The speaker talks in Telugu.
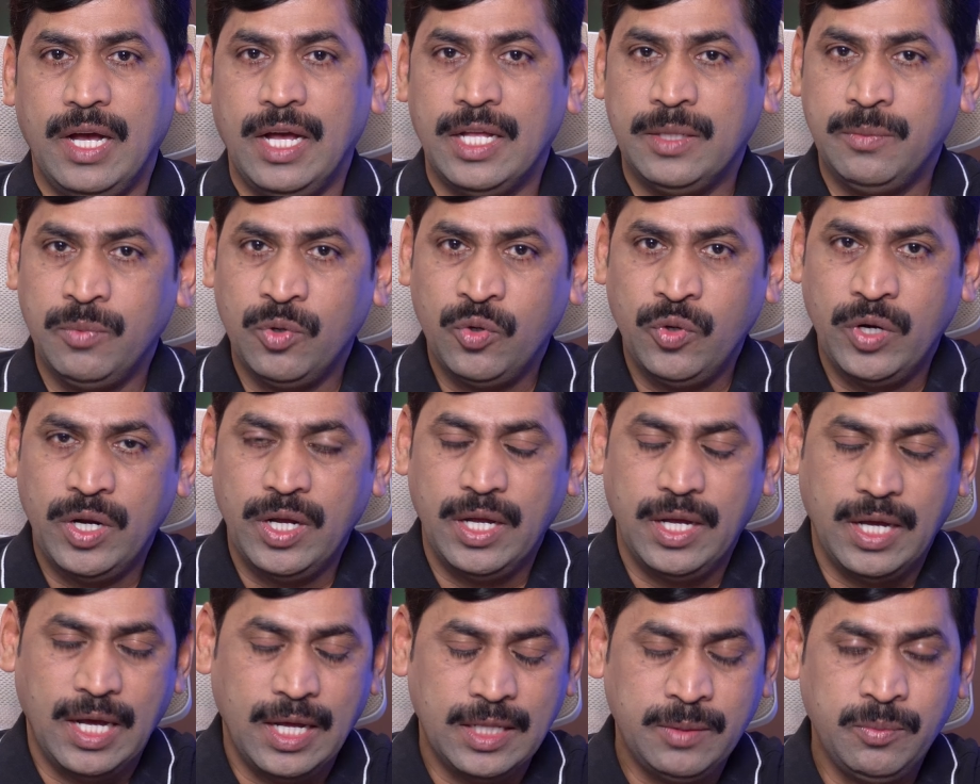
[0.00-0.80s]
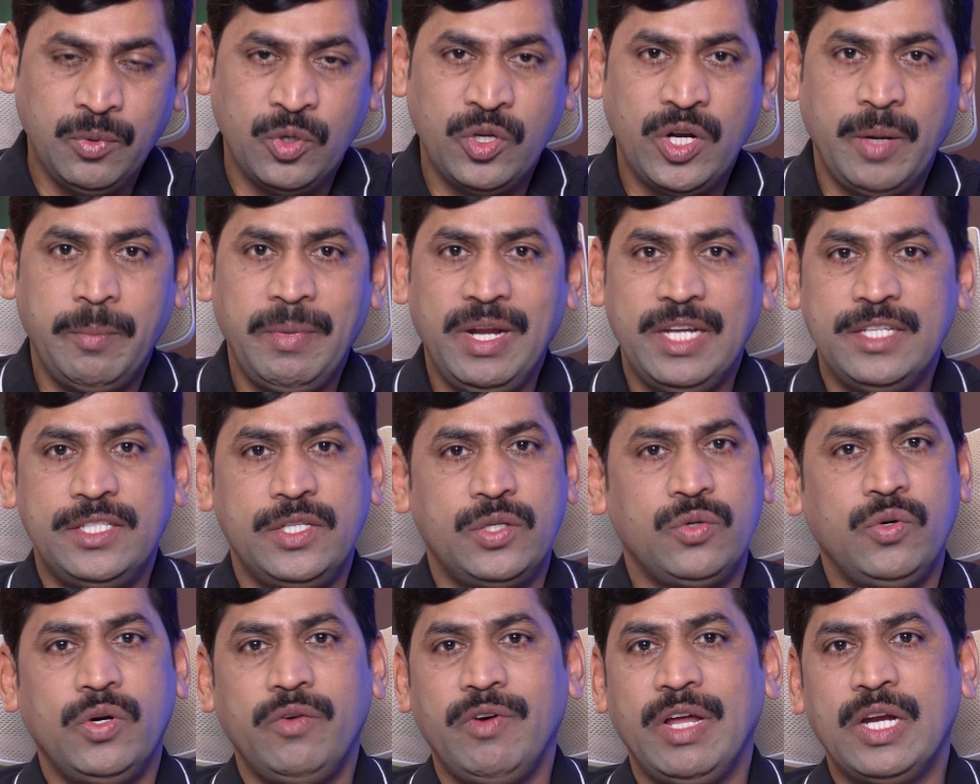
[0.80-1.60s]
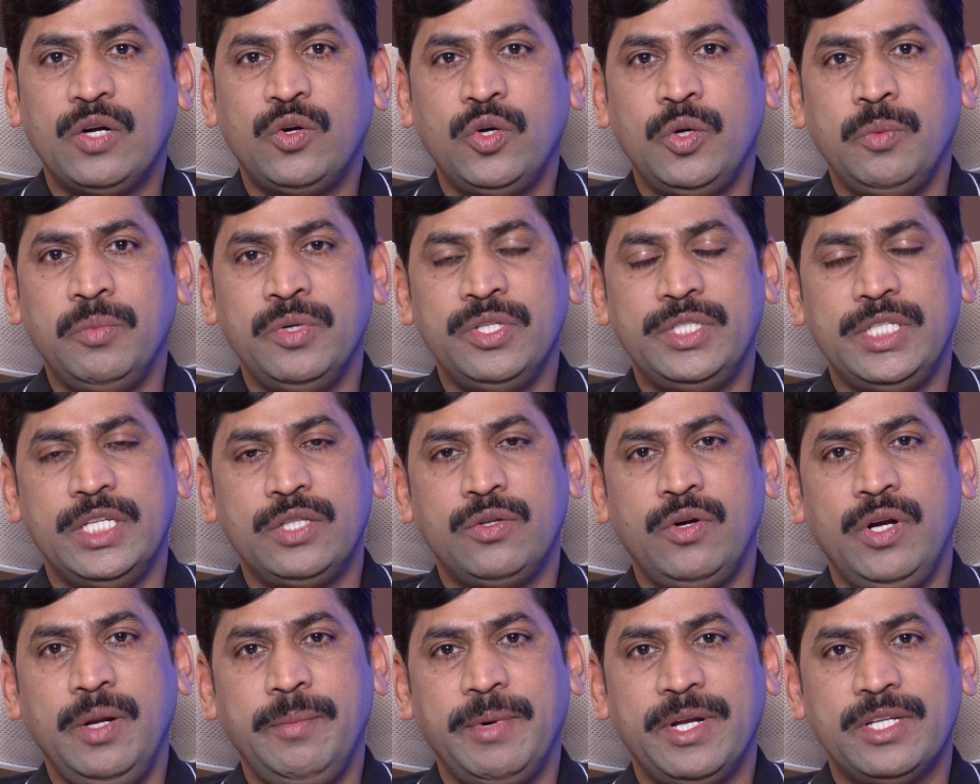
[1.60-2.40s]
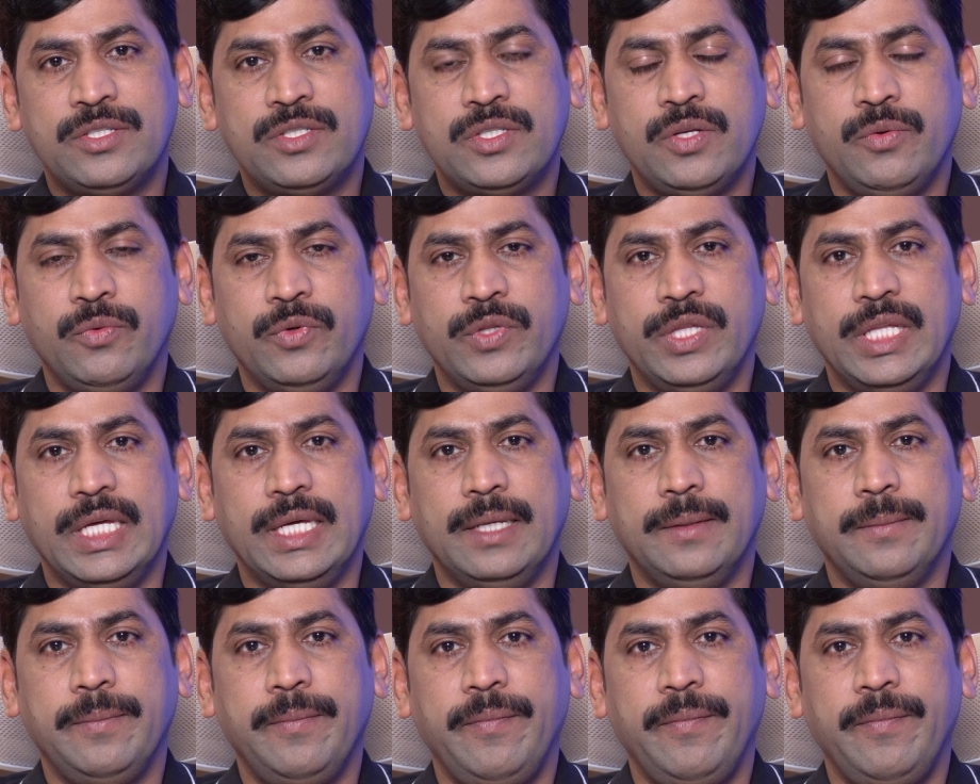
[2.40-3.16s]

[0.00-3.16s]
ఆత్మకూరు ఆత్మకూరు ఎమ్మెల్యే సీట్ కూడా వాళ్ళ కుటుంబం చేతిలోనే ప్రస్తుతం ఉంది